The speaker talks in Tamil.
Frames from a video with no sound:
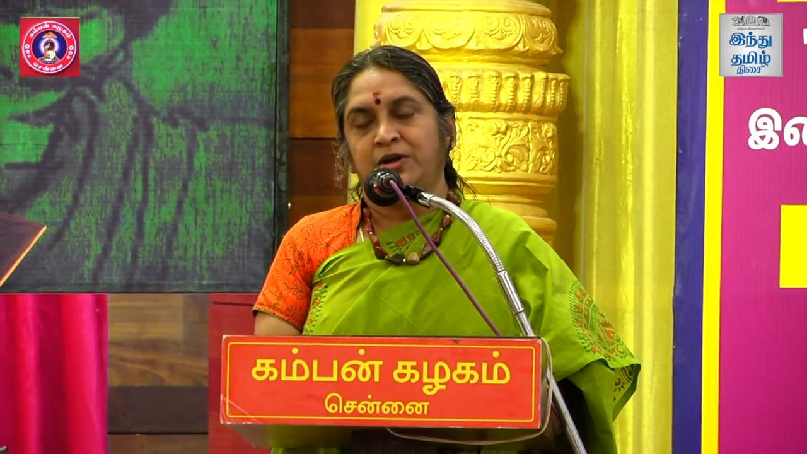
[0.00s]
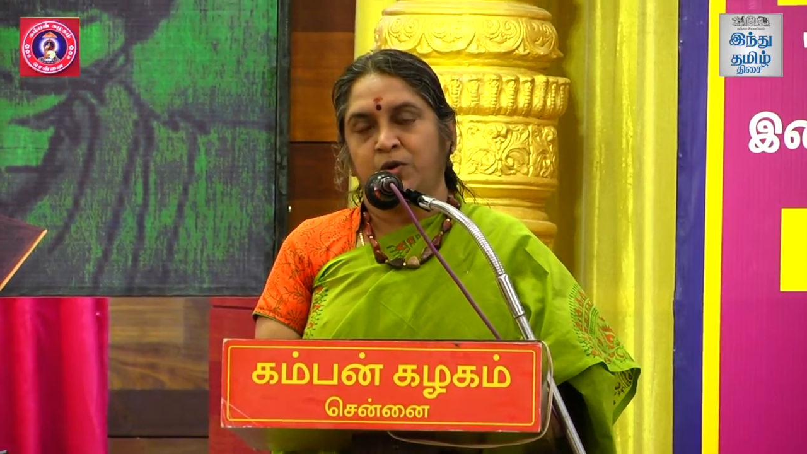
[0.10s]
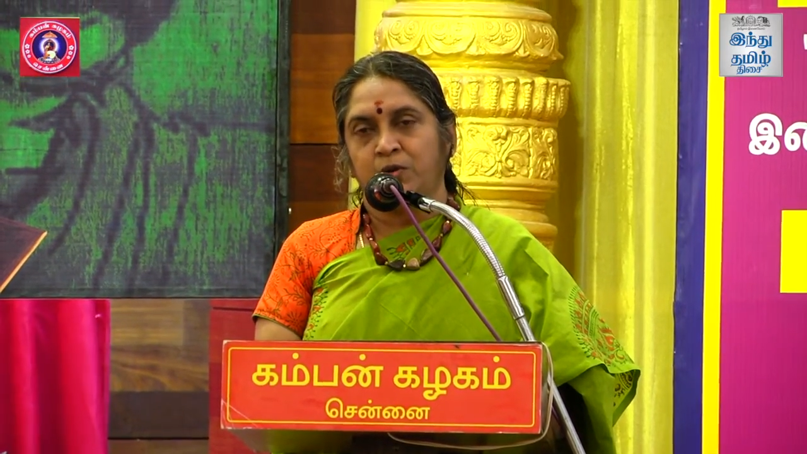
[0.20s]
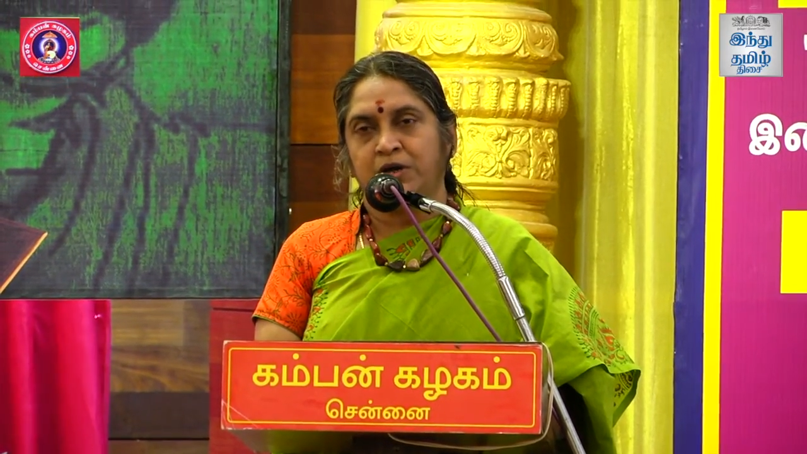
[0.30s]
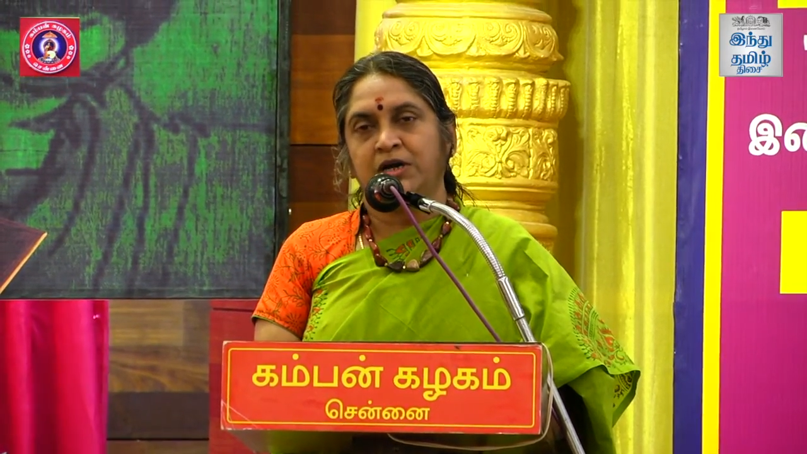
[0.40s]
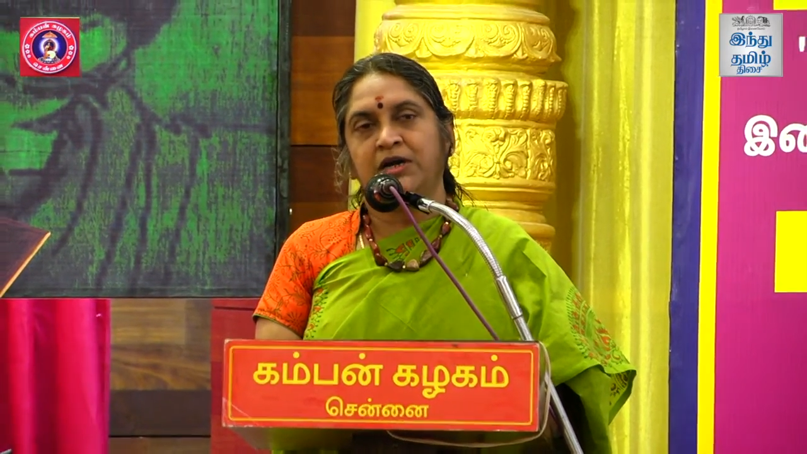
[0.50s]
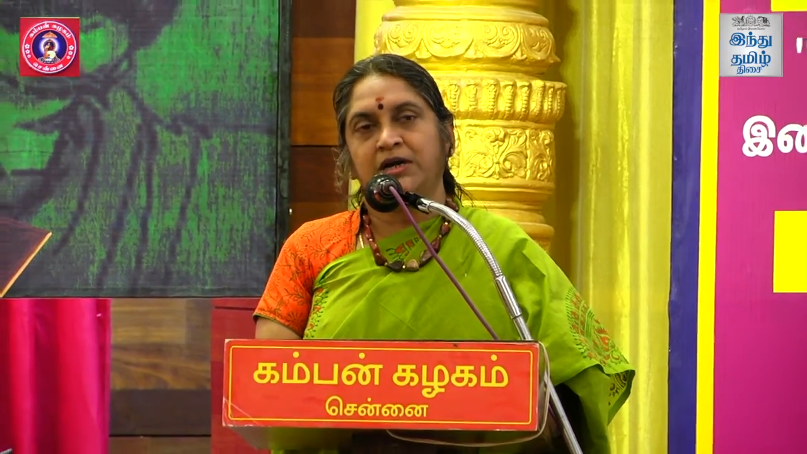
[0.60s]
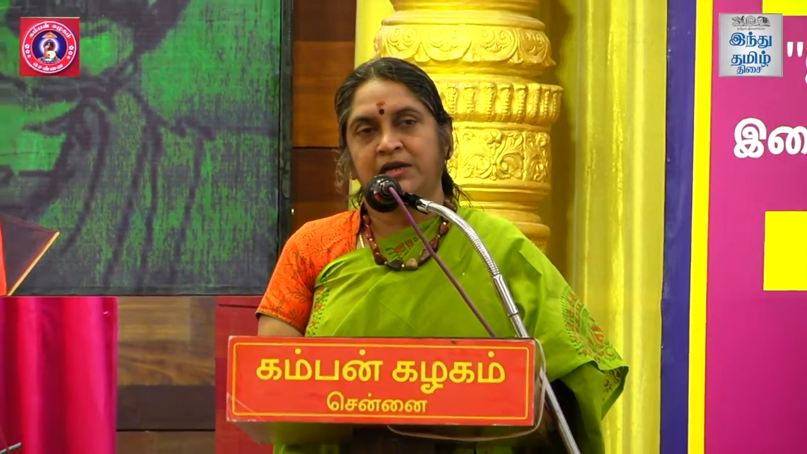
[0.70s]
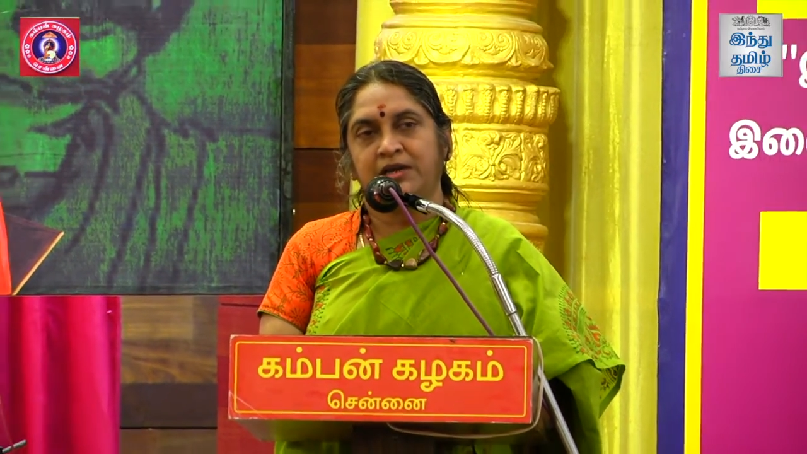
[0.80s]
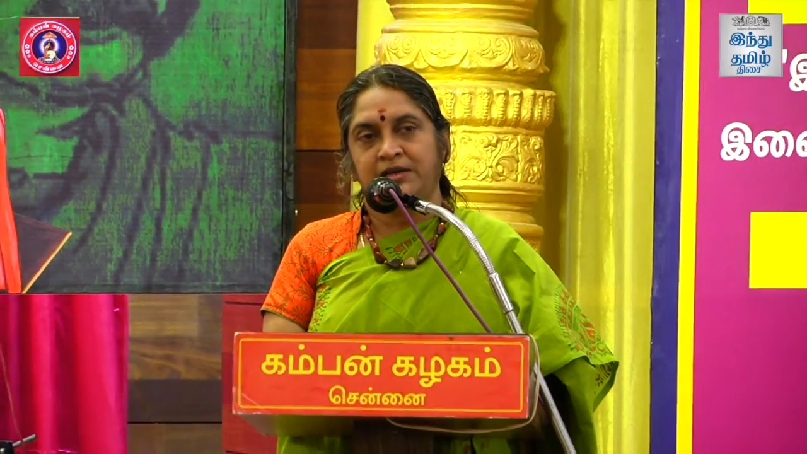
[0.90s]

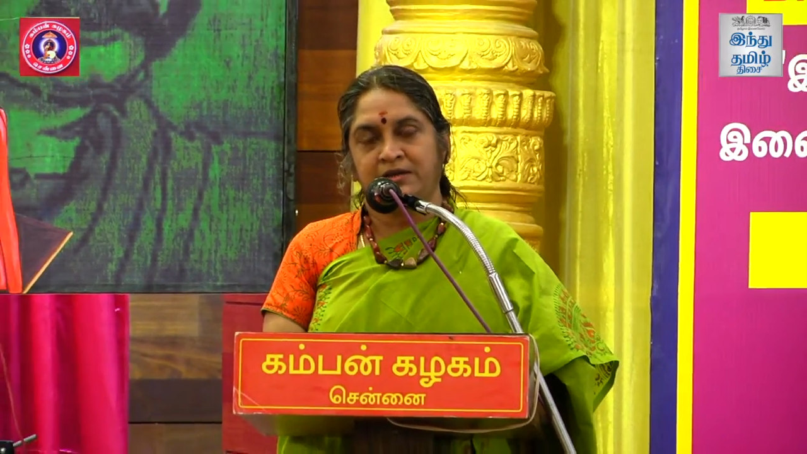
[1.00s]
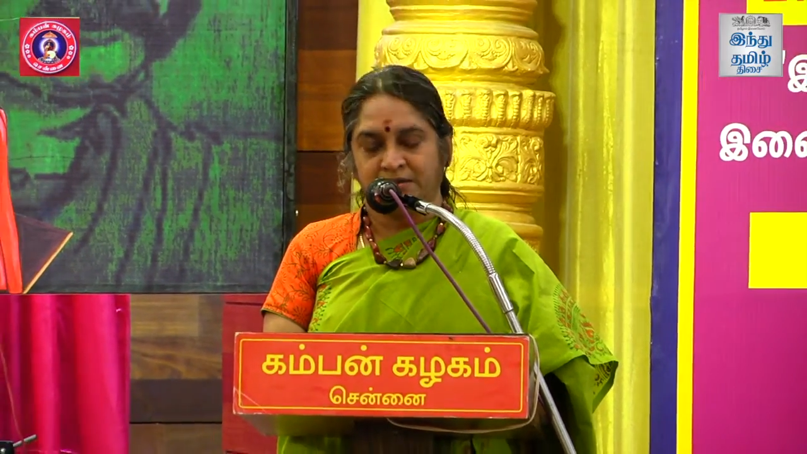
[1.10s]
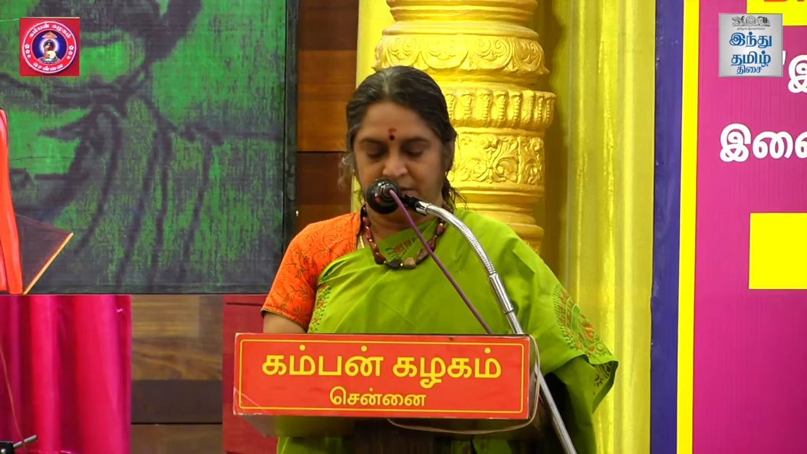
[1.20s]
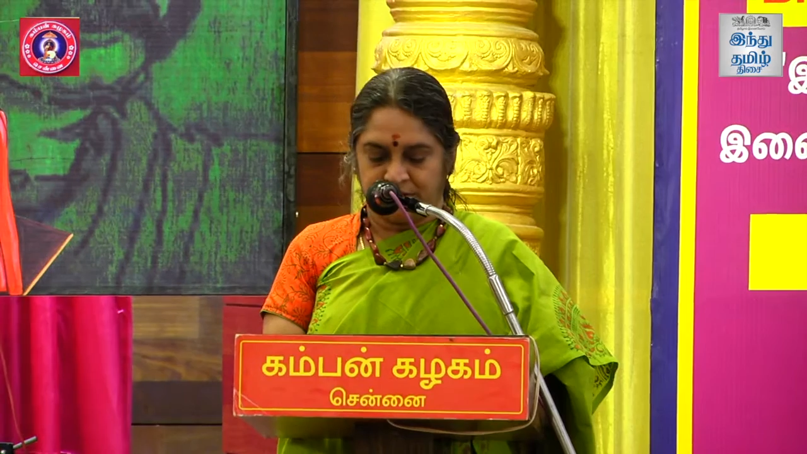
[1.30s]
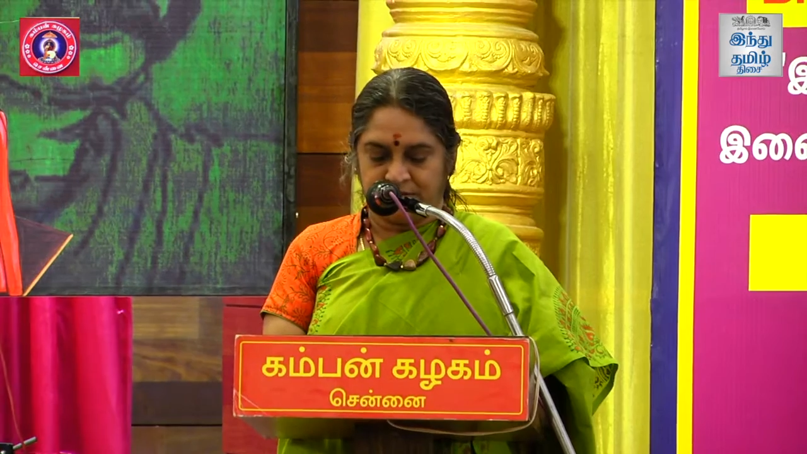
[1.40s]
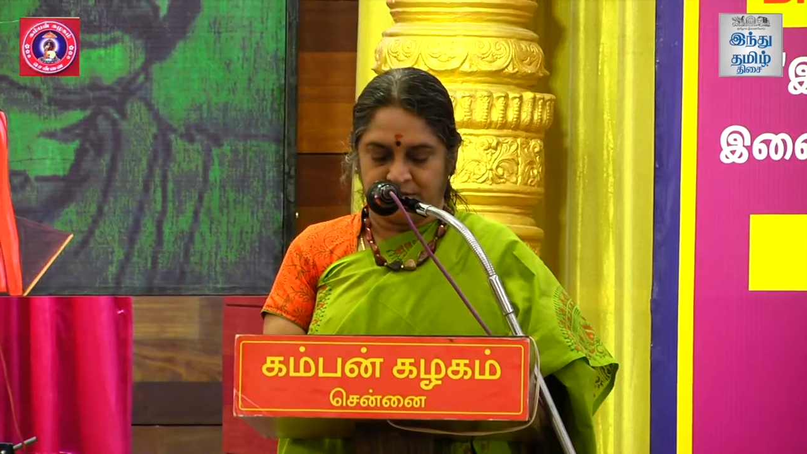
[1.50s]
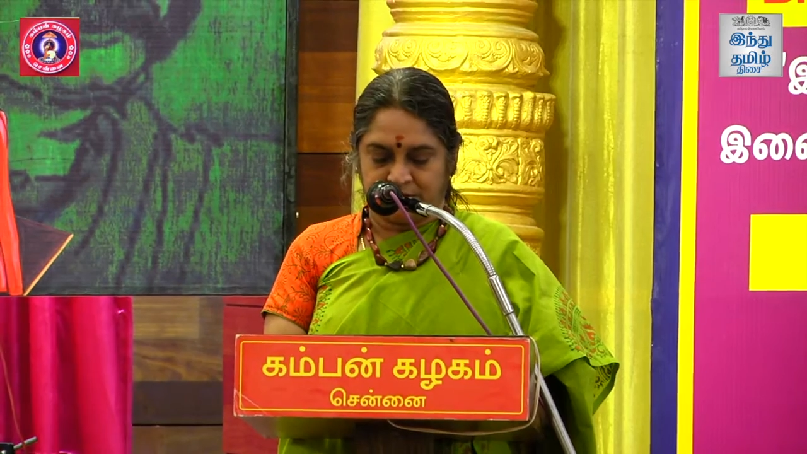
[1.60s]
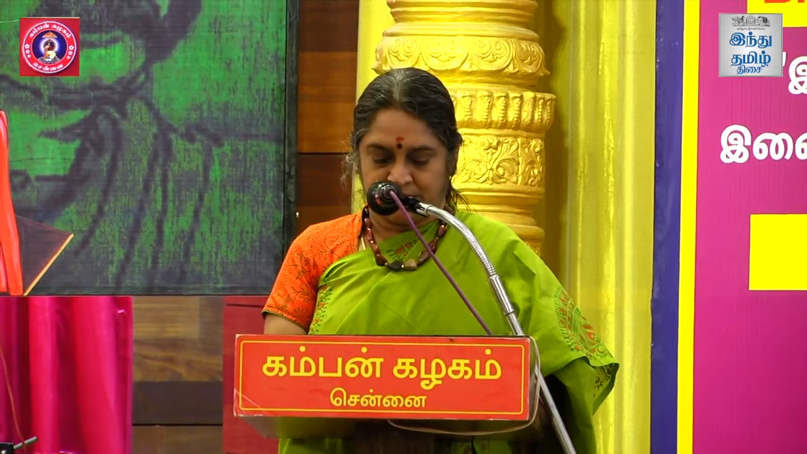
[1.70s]
நோக்கங்களிலே இருந்து